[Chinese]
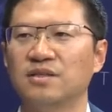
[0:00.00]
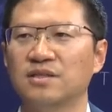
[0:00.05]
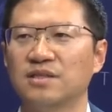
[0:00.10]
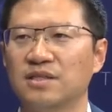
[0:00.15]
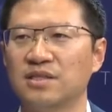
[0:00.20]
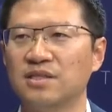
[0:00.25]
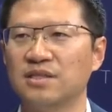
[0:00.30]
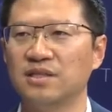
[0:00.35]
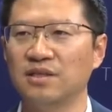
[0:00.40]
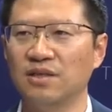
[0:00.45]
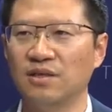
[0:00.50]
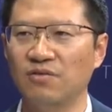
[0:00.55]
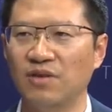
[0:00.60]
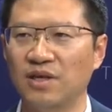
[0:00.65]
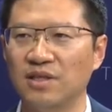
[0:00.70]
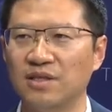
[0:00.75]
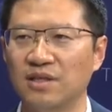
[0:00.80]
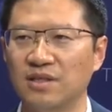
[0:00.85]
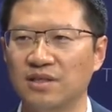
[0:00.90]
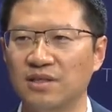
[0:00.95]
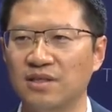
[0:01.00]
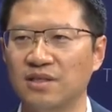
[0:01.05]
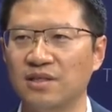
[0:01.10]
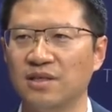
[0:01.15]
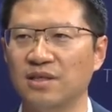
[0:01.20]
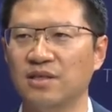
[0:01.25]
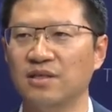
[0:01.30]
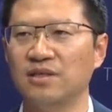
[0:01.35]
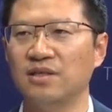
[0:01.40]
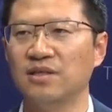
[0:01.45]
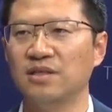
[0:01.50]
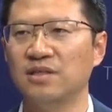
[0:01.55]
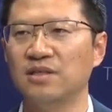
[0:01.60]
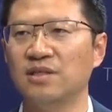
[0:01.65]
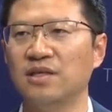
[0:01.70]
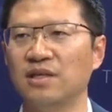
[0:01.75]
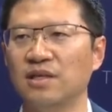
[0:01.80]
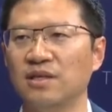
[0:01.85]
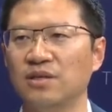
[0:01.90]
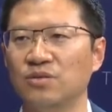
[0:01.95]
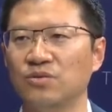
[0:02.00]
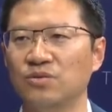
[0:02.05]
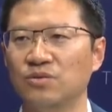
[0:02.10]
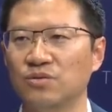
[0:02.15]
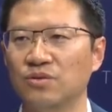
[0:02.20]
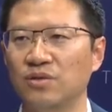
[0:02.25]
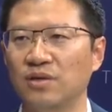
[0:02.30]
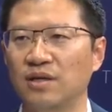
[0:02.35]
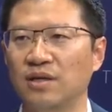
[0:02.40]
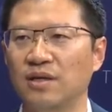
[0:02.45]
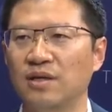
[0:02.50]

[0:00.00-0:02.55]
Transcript: 自己完成这个一系列的动作，